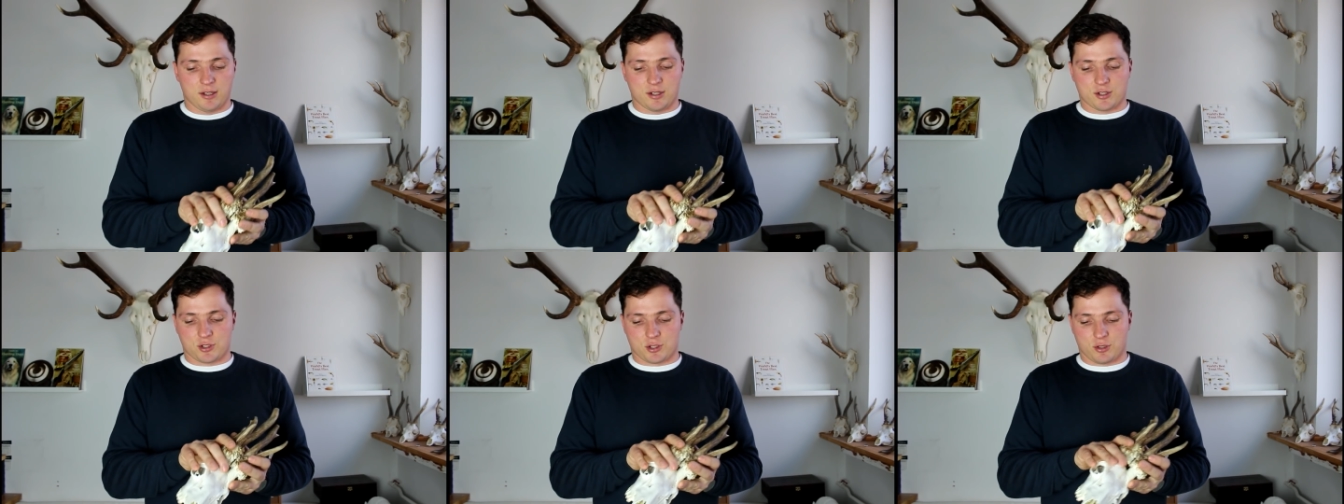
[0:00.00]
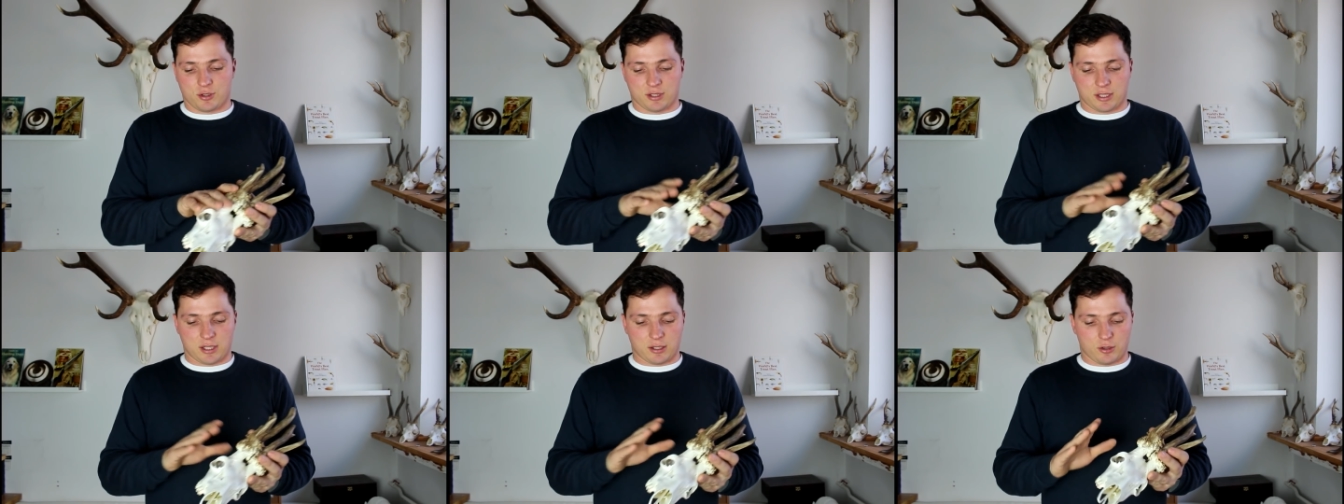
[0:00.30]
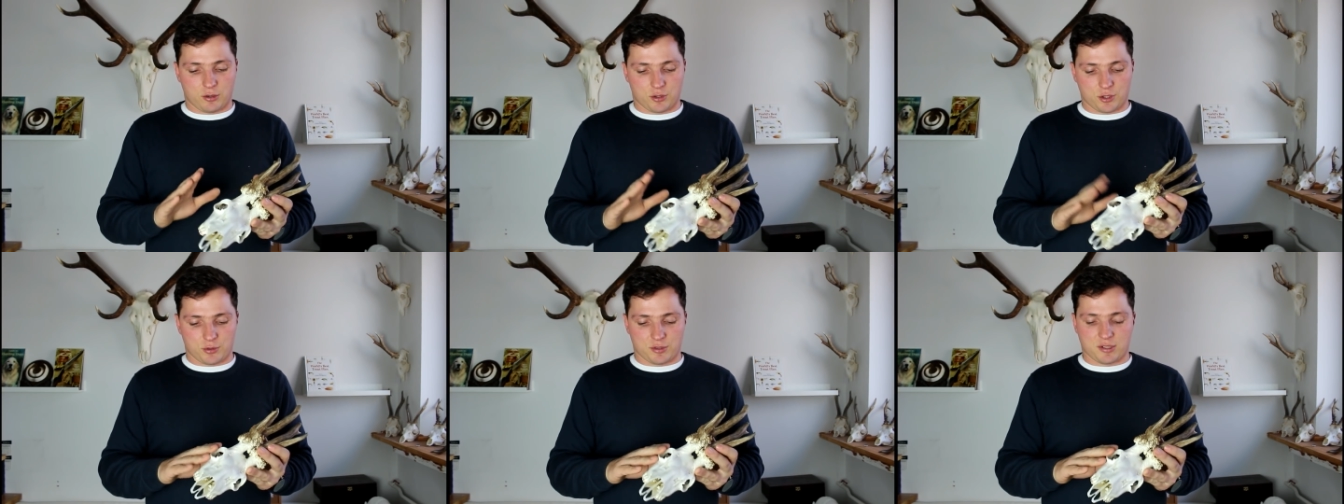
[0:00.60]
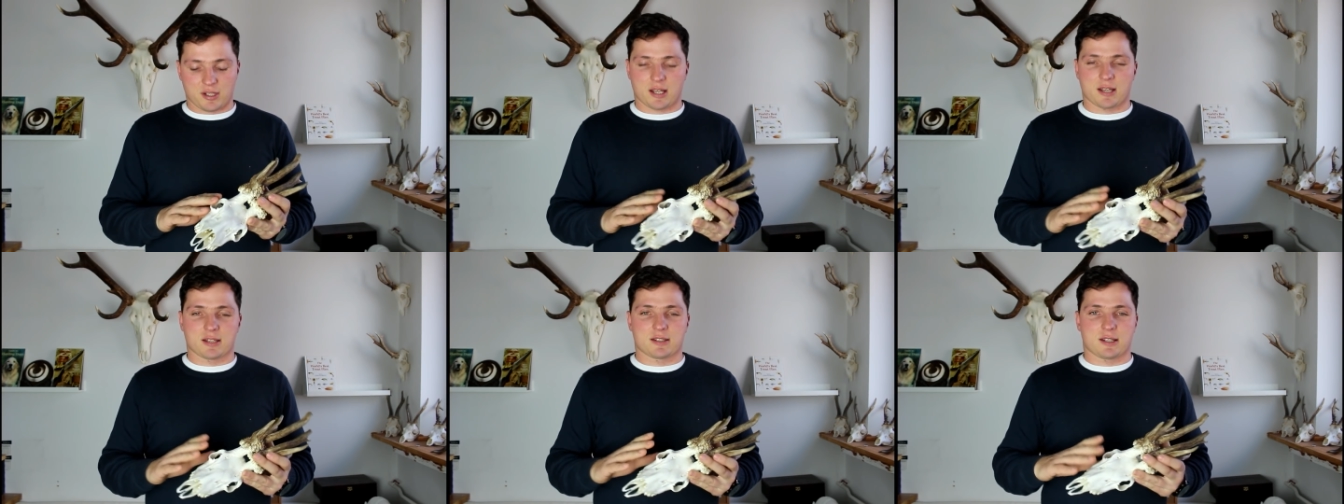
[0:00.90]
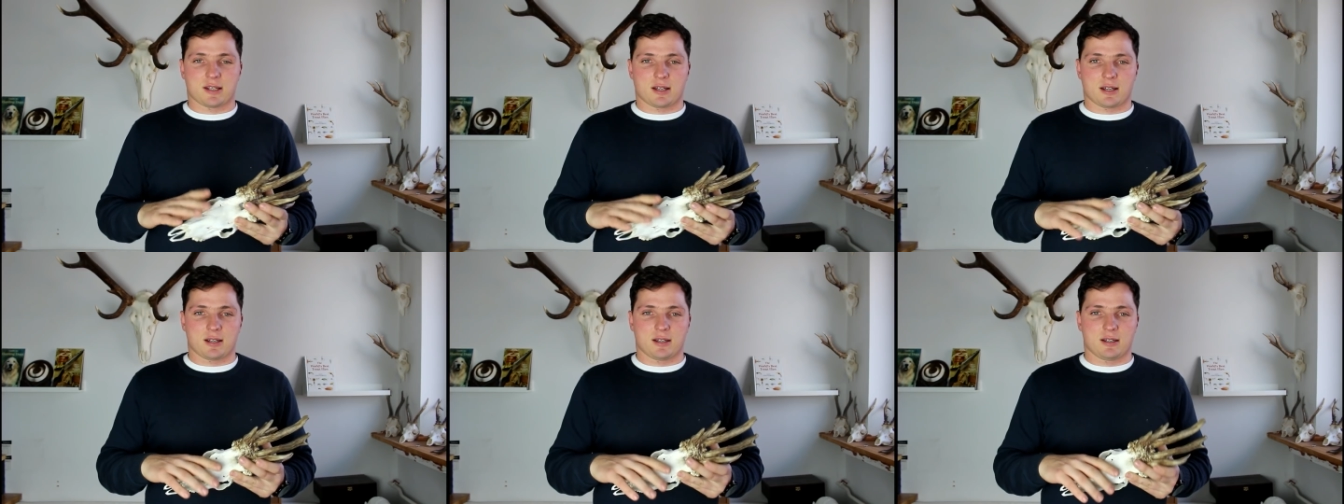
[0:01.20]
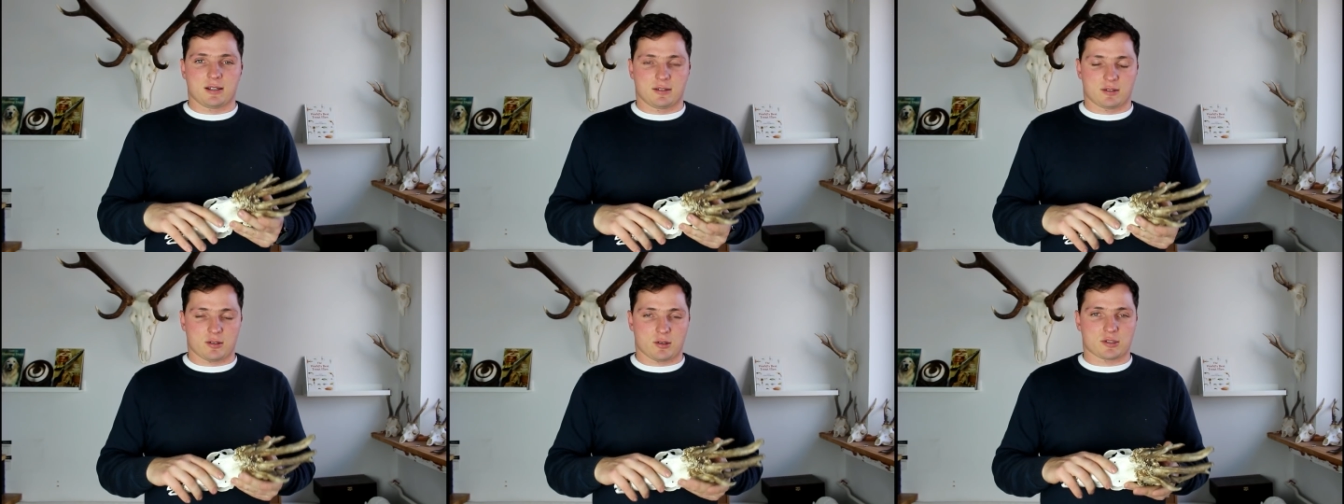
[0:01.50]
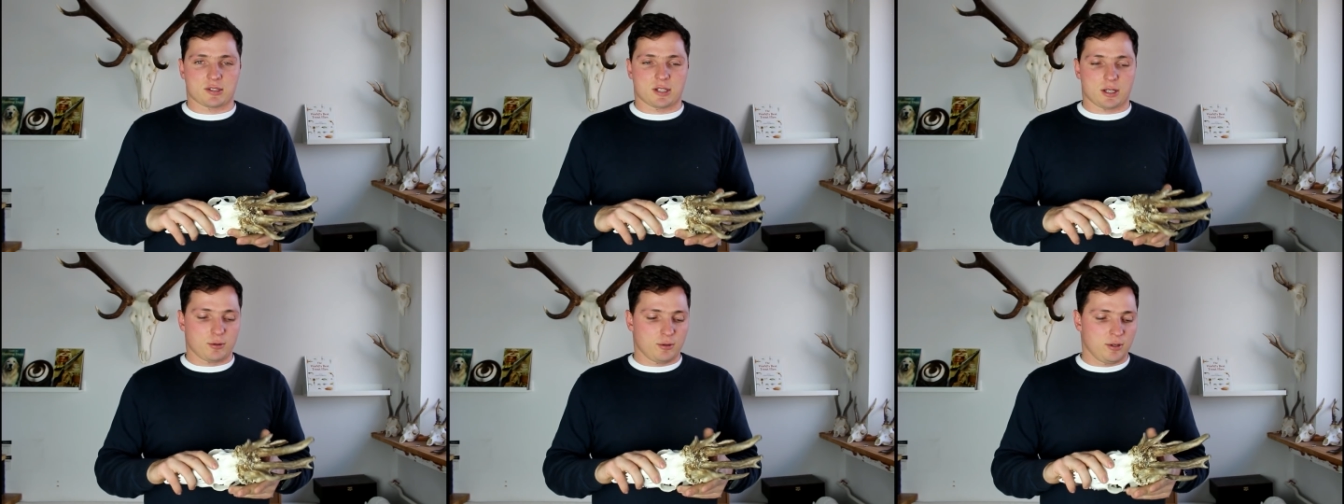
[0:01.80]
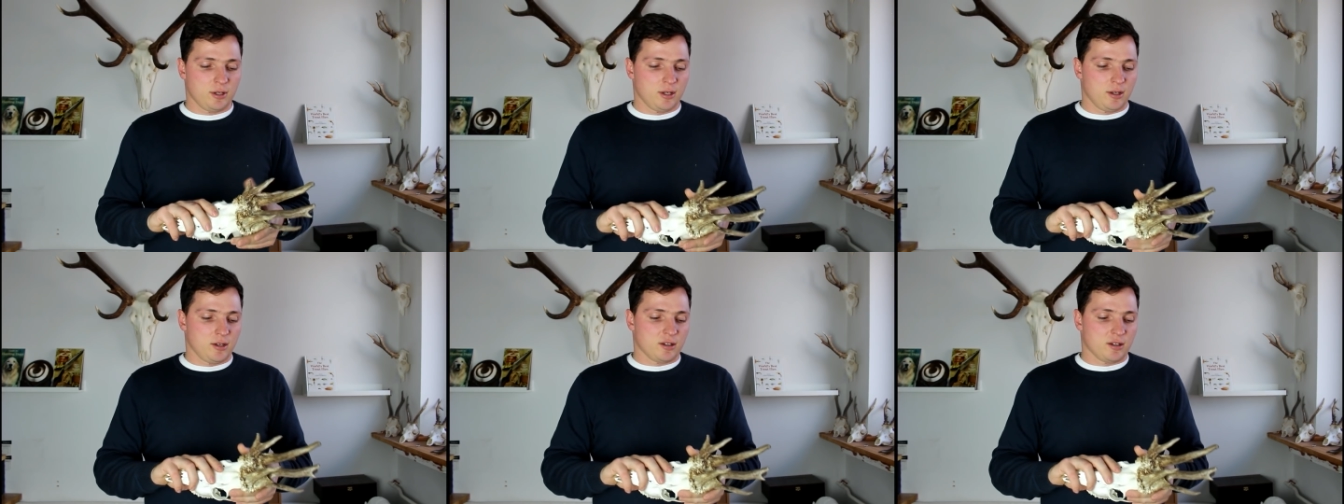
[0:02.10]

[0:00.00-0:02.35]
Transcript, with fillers: że on ten kozioł za, za, y, został.